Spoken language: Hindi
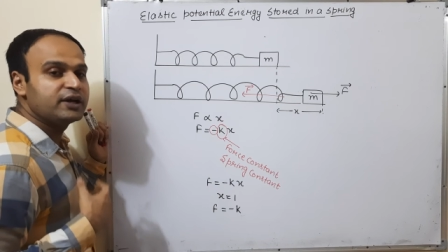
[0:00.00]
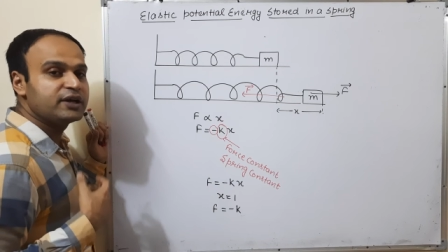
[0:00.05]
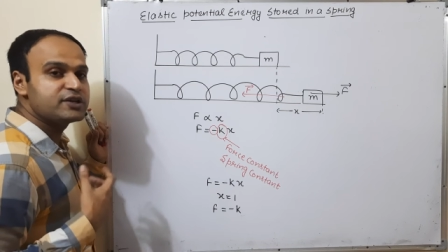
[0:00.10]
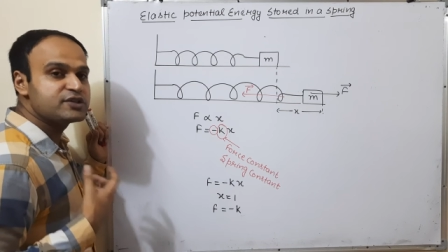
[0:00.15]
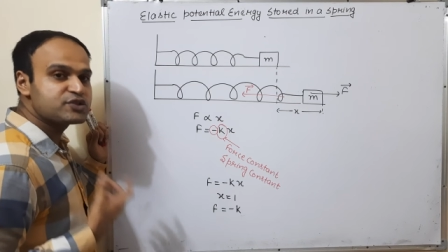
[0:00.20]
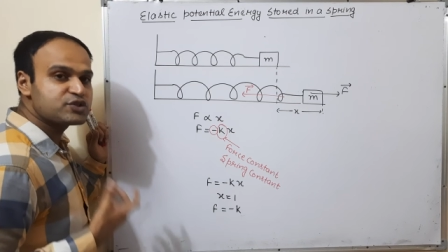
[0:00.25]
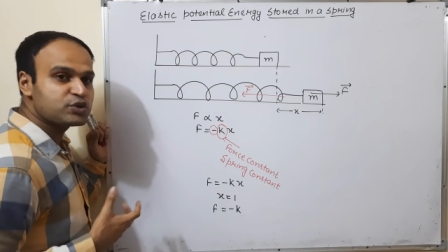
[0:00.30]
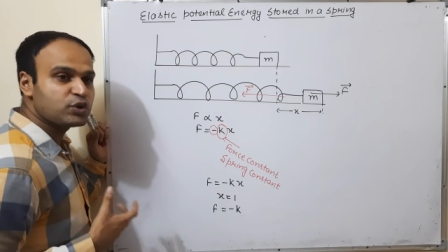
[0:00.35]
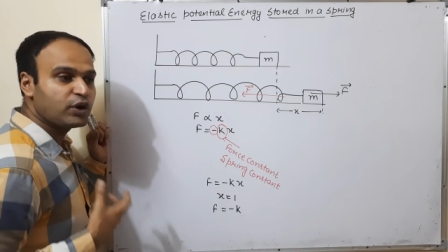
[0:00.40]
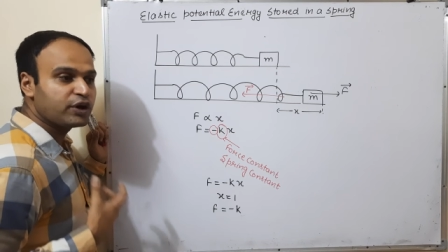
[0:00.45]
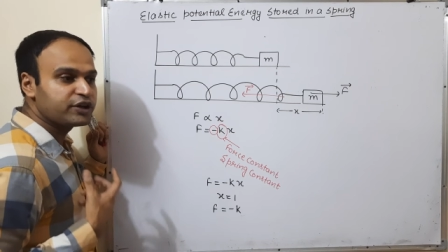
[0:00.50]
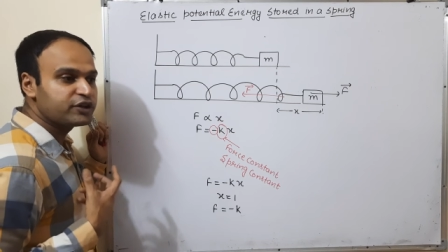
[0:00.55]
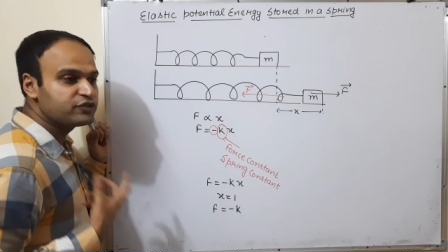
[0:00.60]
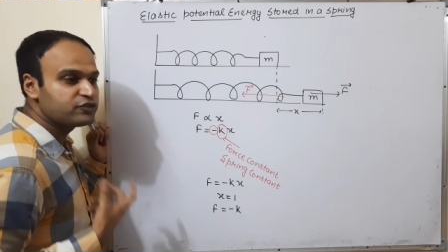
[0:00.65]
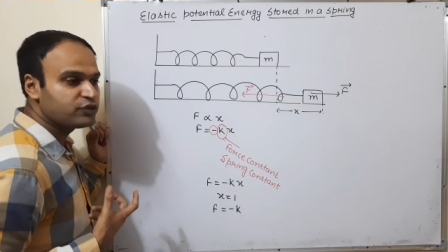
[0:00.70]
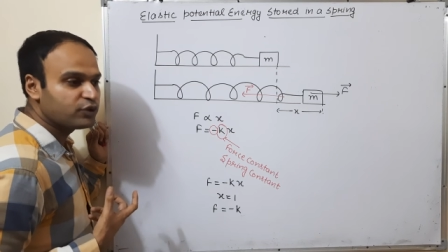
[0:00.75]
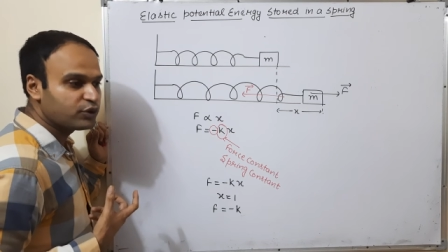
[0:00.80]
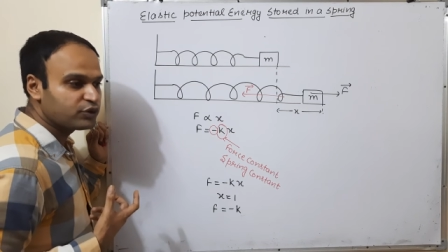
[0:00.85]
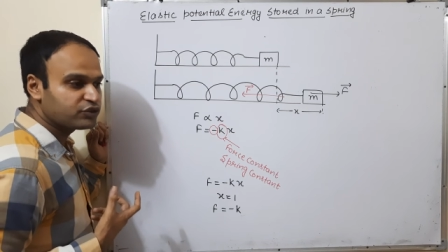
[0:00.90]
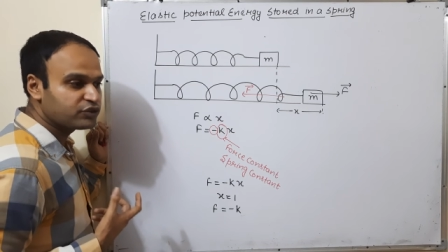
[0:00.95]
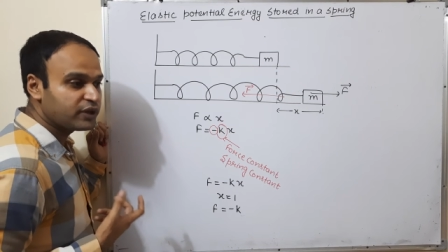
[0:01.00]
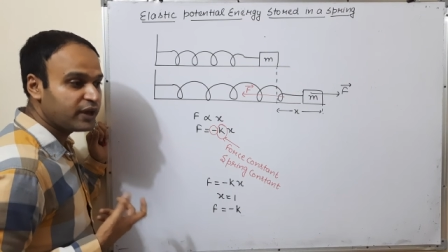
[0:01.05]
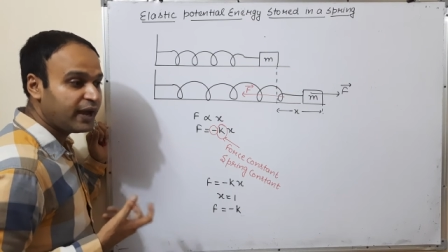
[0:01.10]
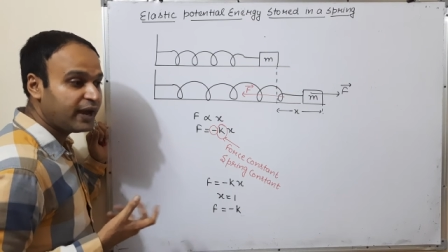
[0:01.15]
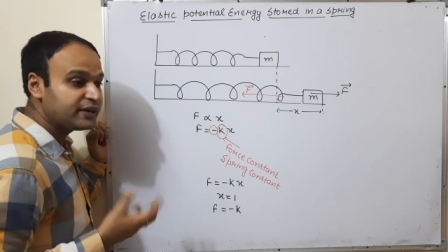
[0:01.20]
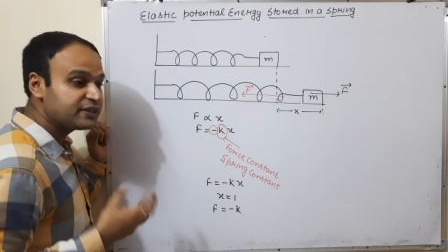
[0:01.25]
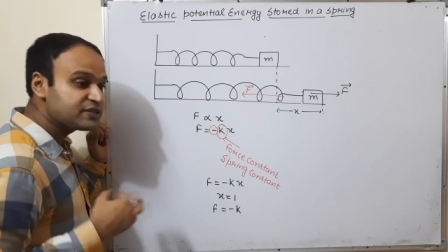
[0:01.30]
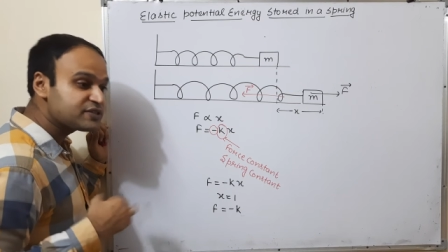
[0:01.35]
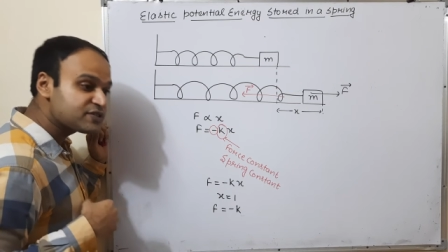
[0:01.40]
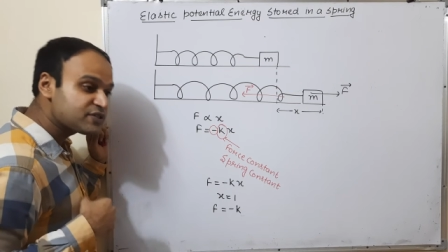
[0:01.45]
रिस्टोरिंग फोर्स के
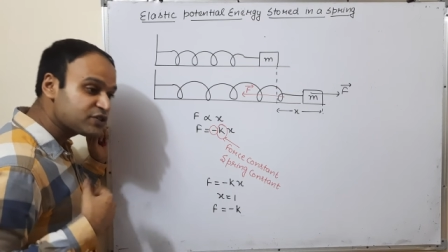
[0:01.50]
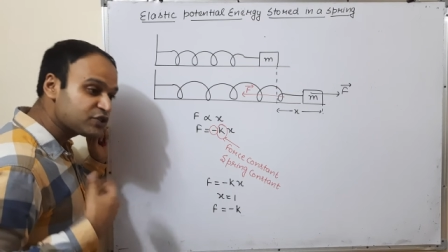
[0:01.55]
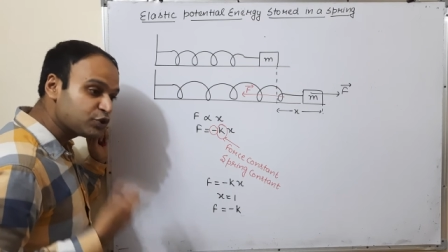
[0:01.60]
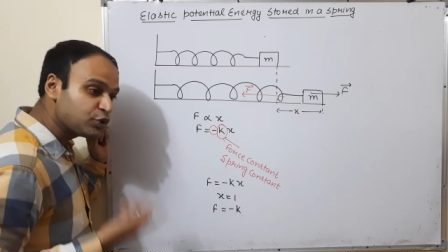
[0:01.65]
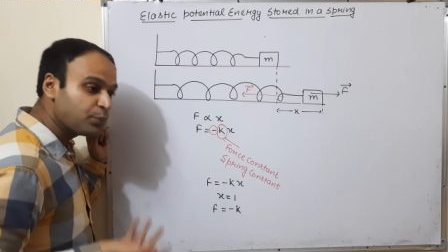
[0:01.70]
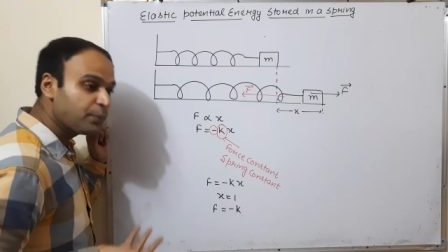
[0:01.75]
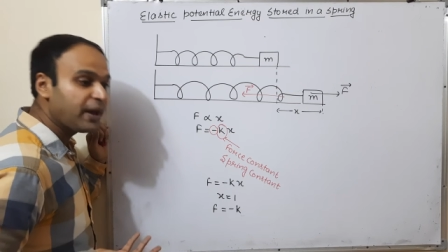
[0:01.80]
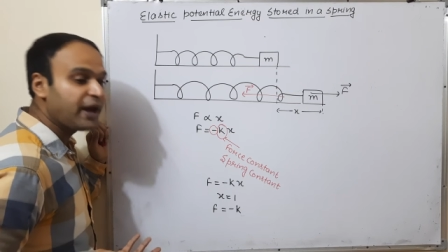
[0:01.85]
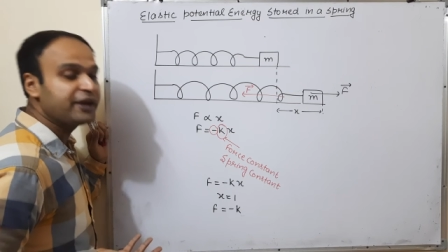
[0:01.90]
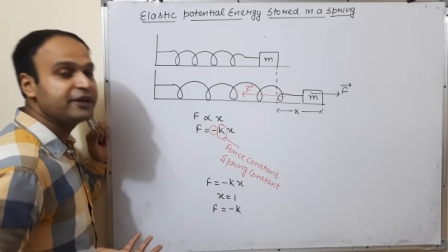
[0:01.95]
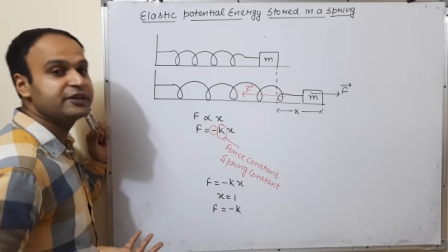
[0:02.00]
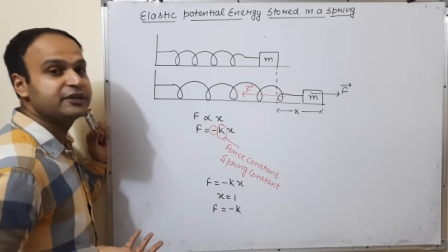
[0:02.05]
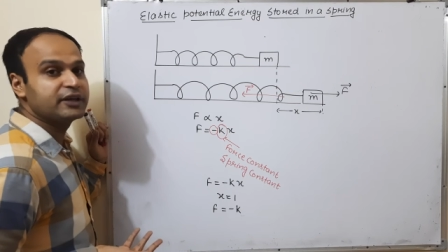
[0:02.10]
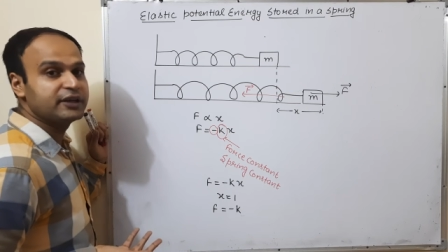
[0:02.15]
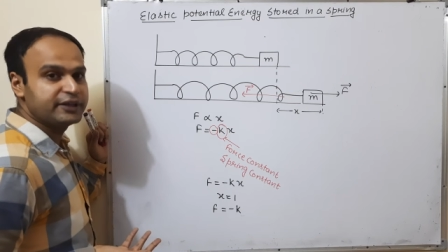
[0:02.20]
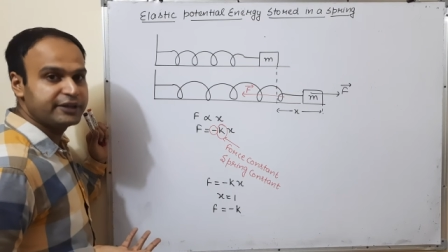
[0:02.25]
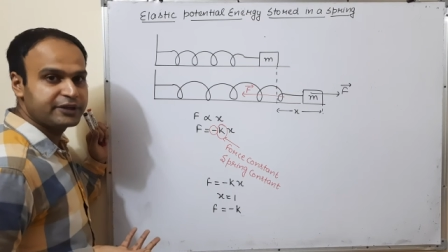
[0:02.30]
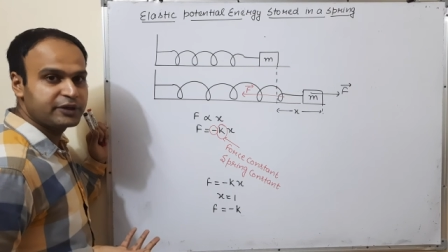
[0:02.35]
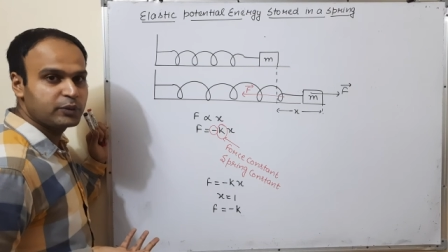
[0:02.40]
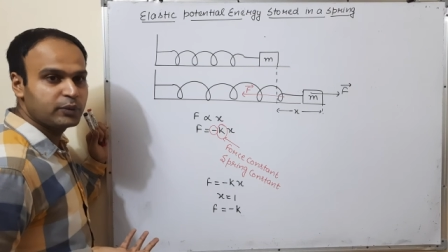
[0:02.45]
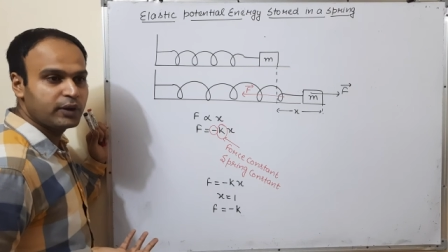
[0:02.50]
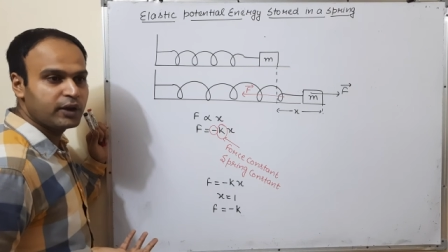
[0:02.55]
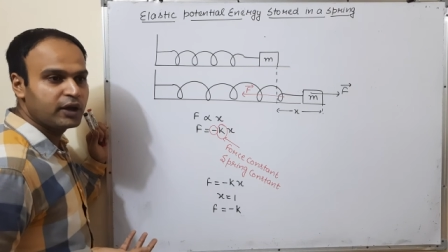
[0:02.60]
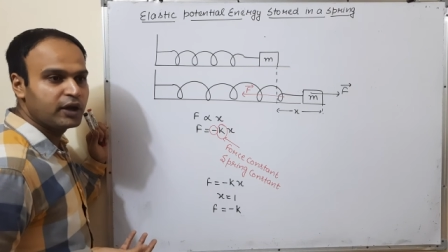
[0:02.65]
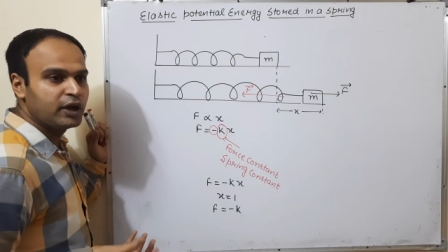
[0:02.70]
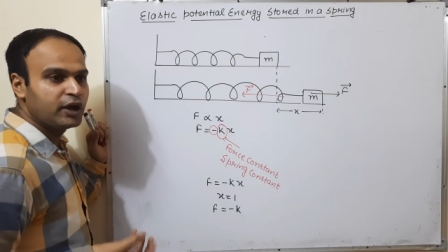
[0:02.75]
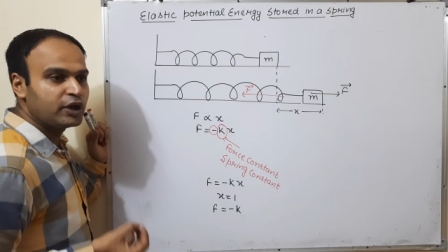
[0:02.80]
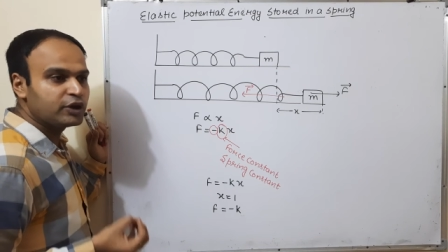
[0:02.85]
एंड दिस इज न्यूमेरिकली इक्वल